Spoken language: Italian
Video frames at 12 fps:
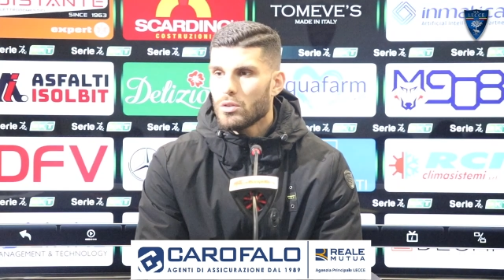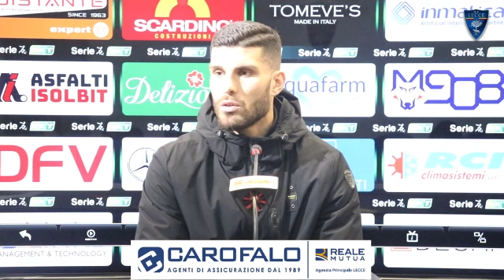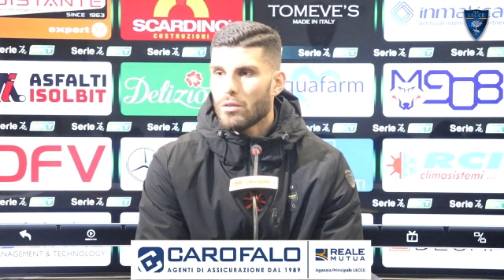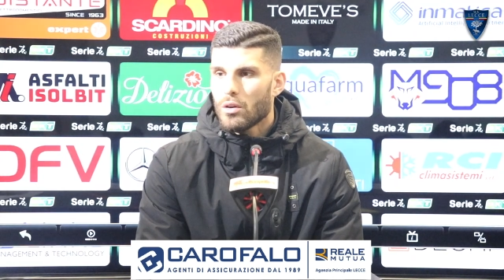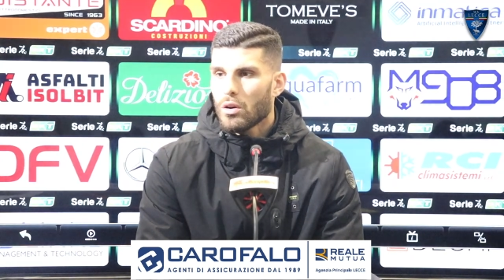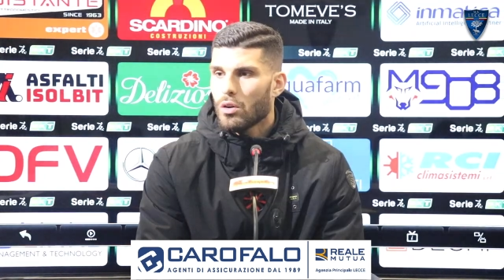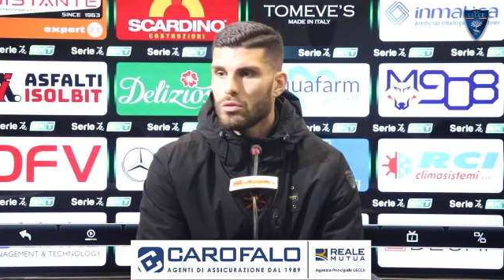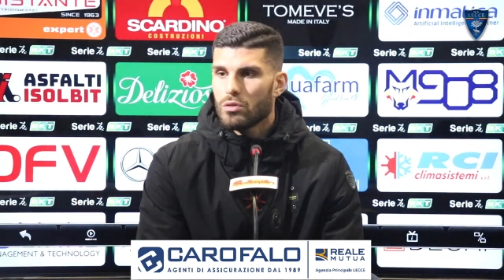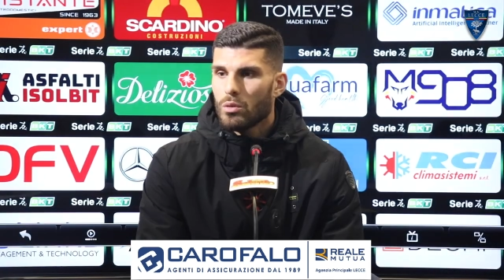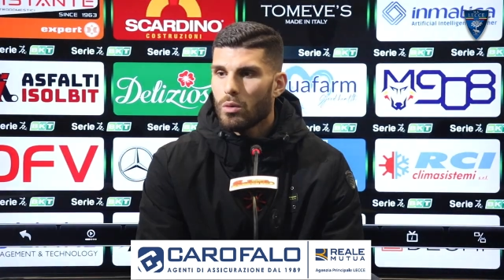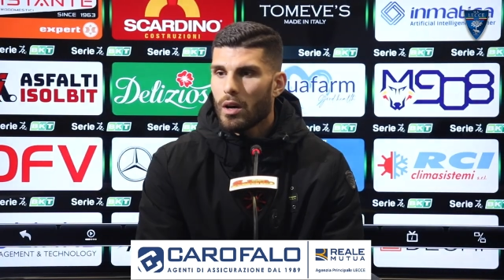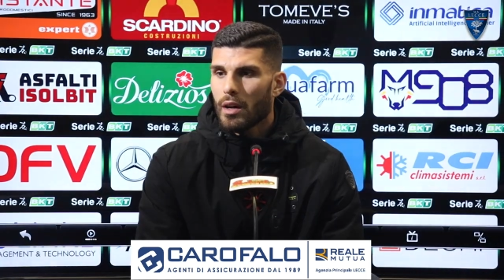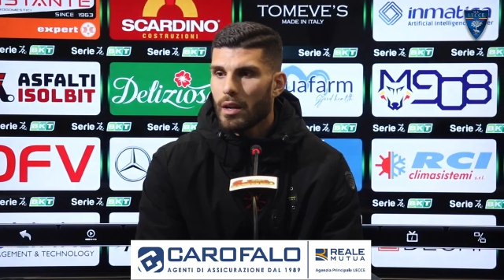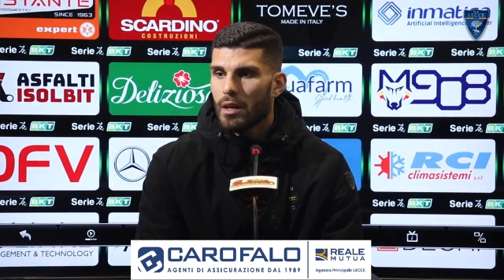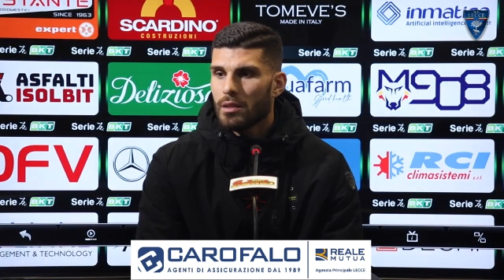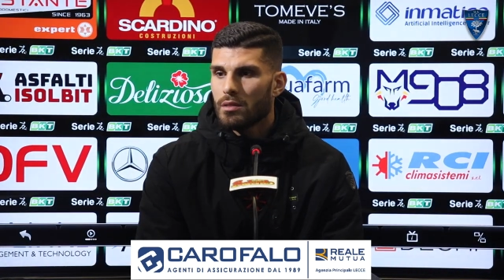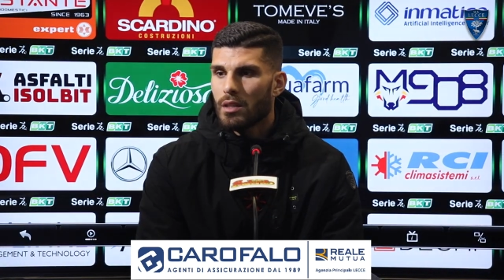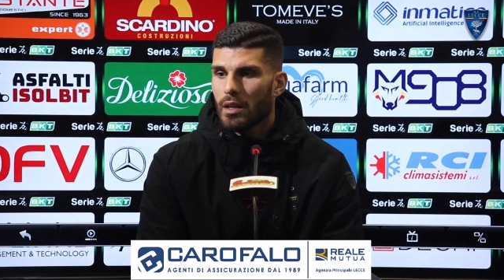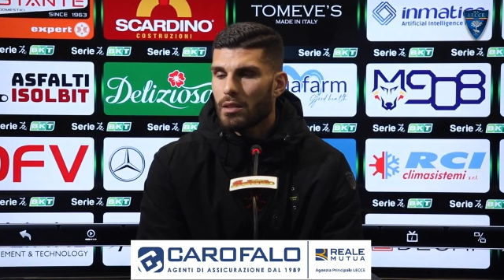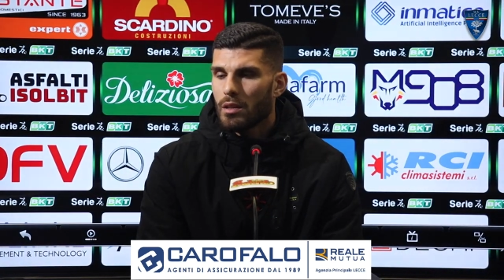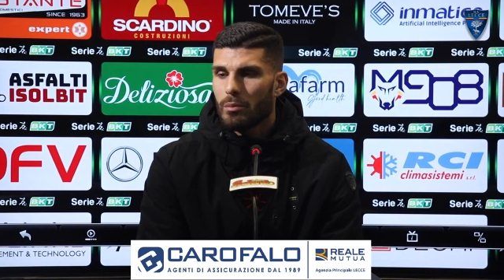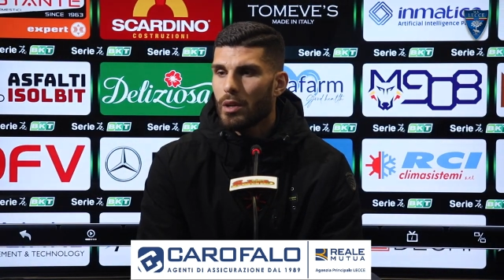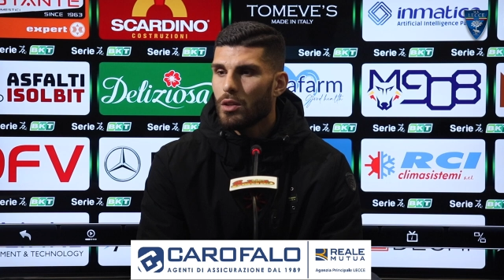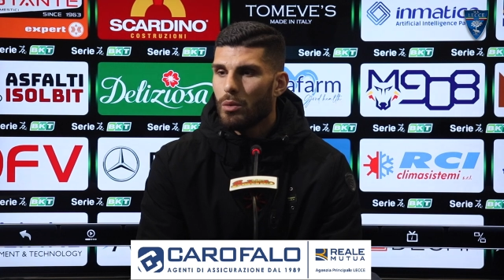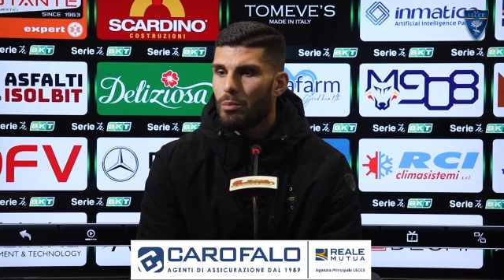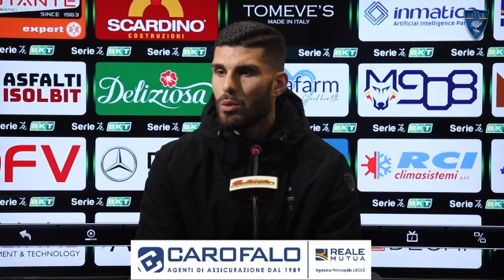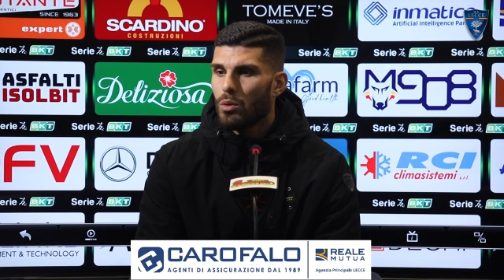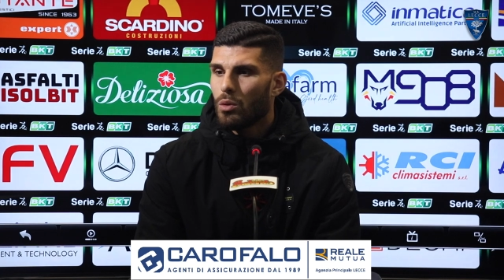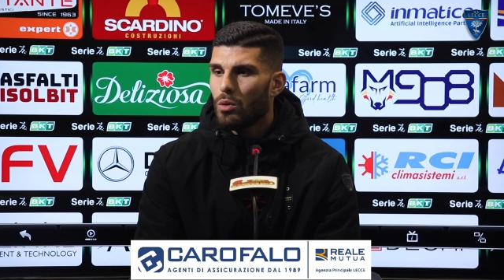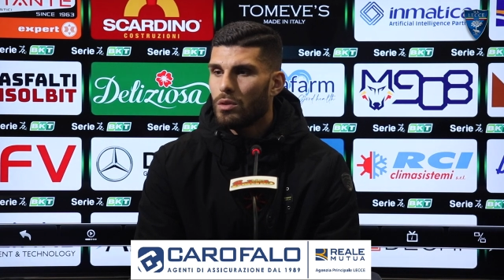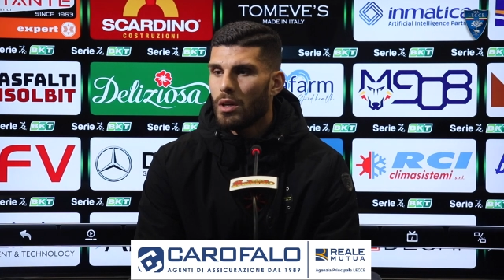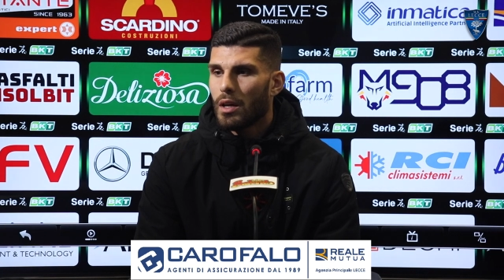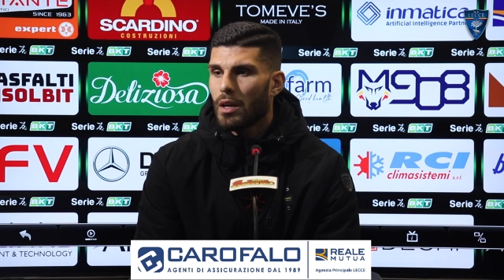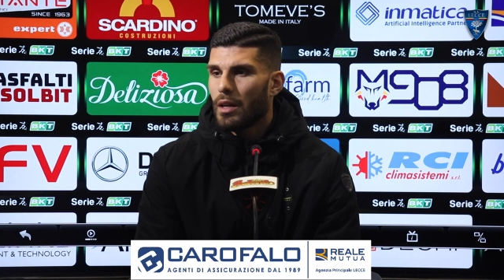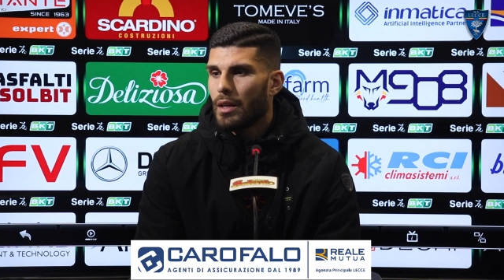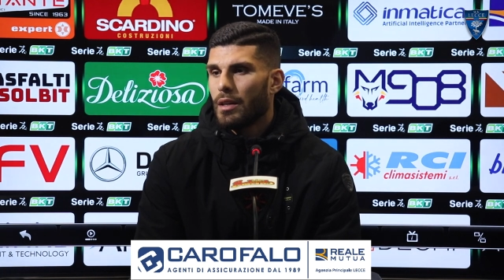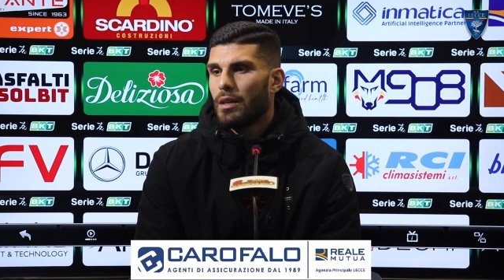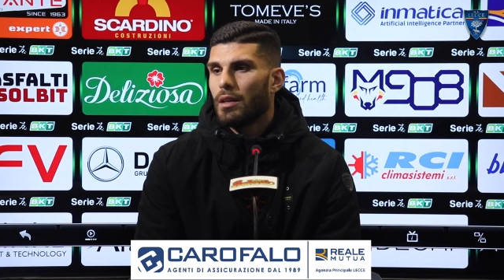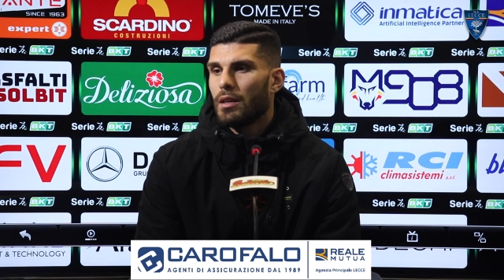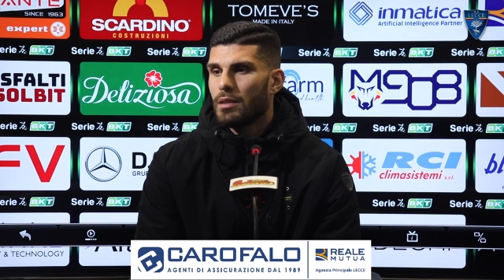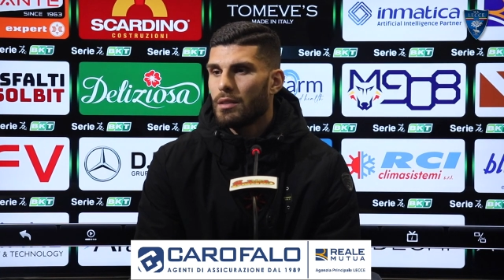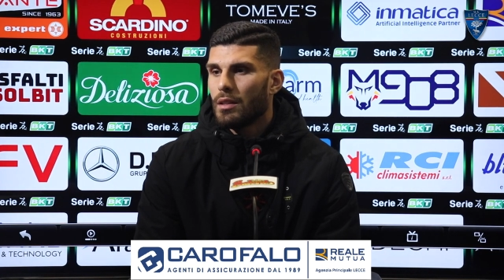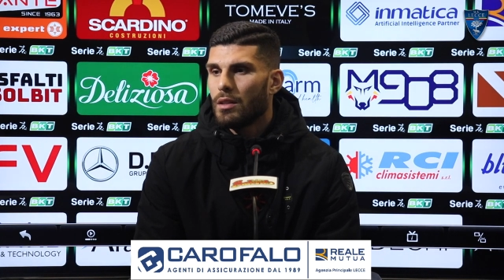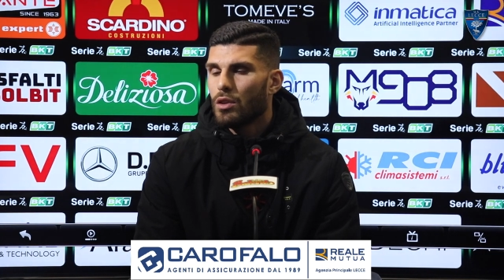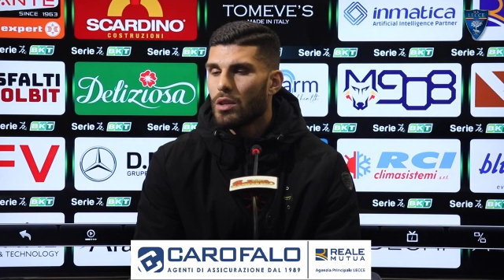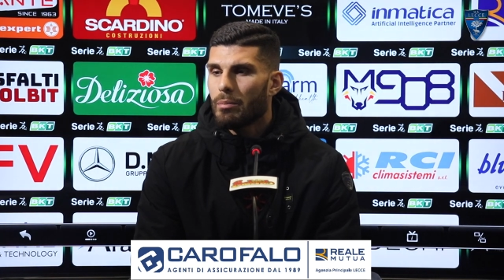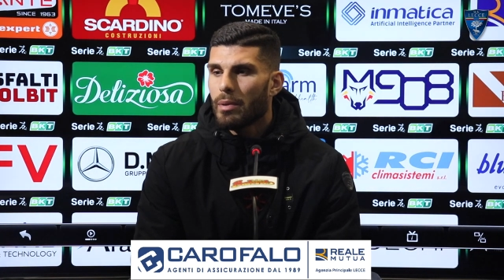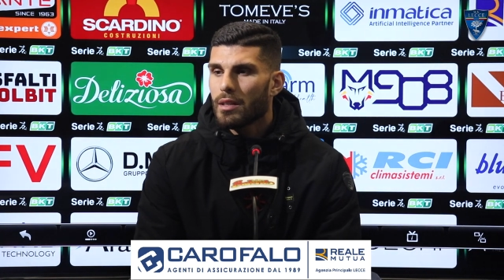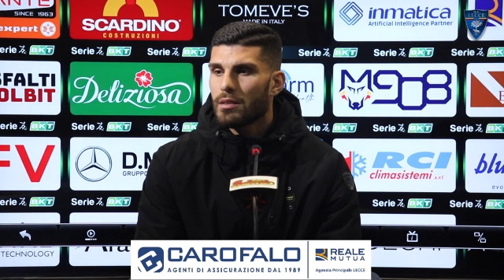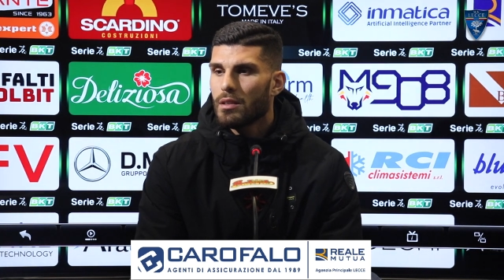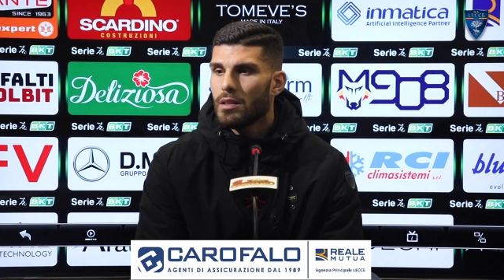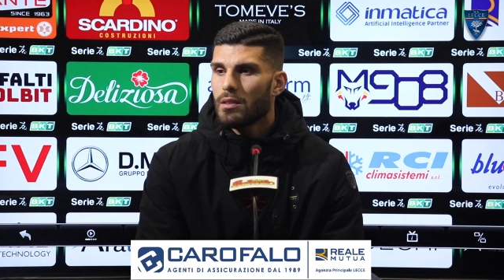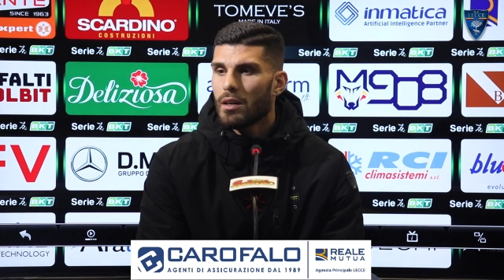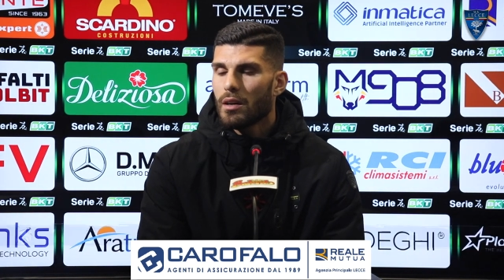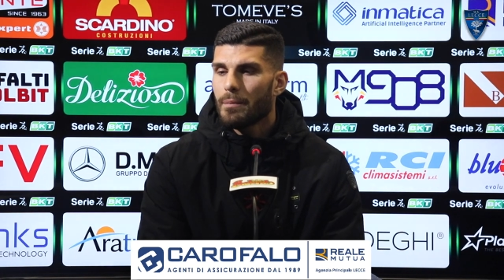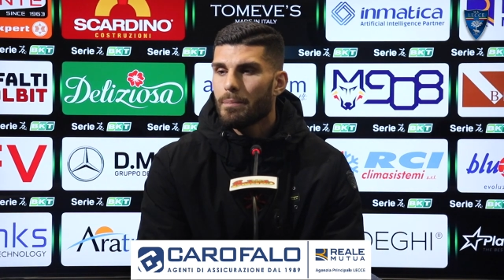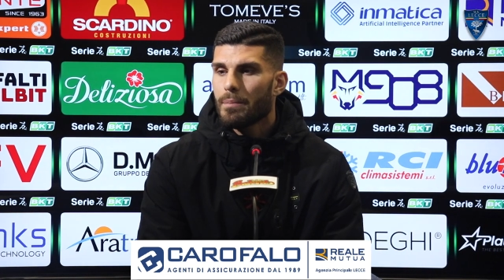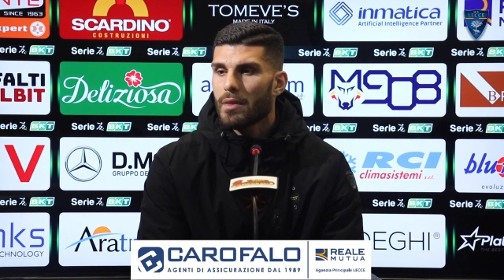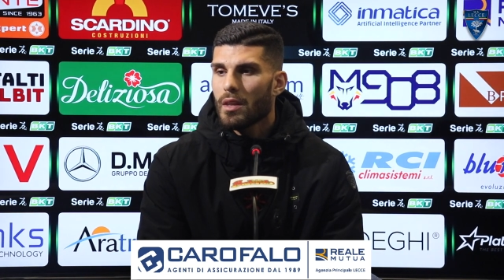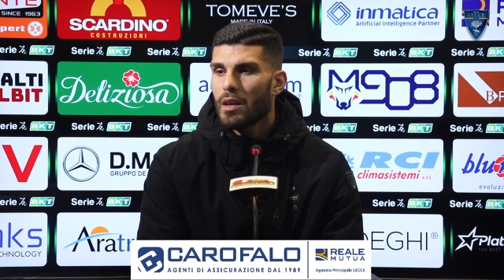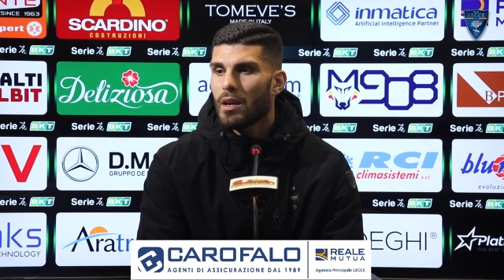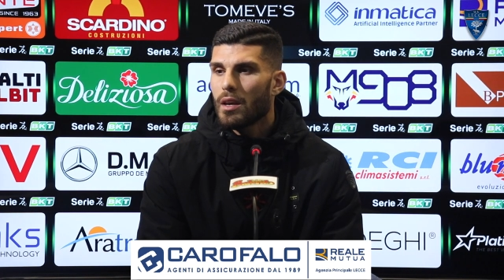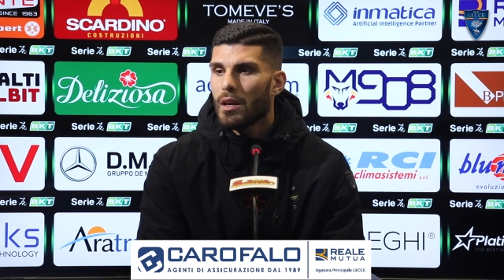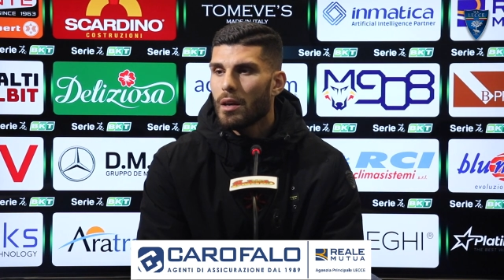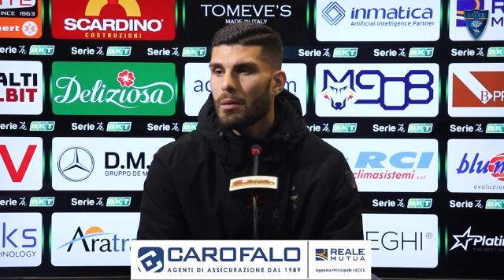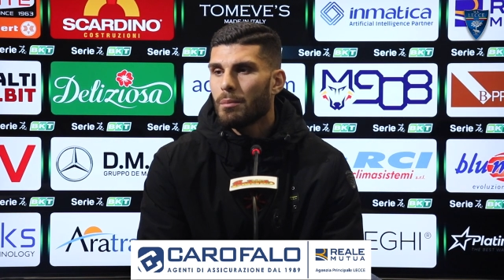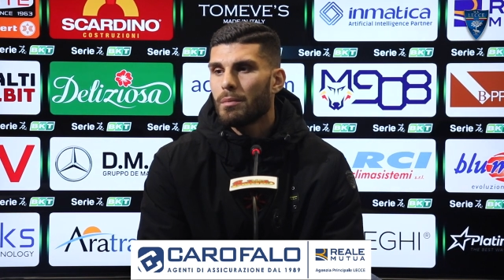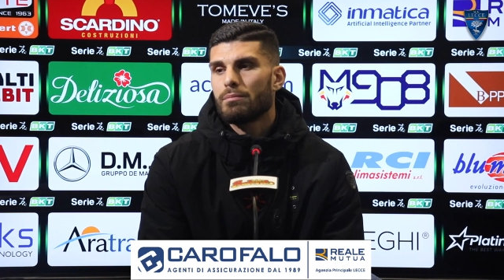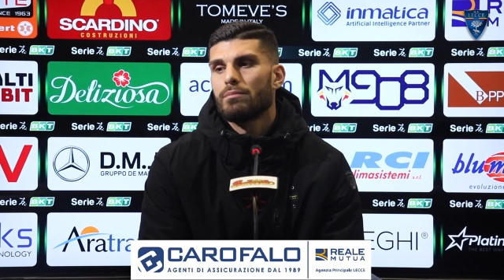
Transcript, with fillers: e dovrò continuare a dare sempre di più in ogni partita e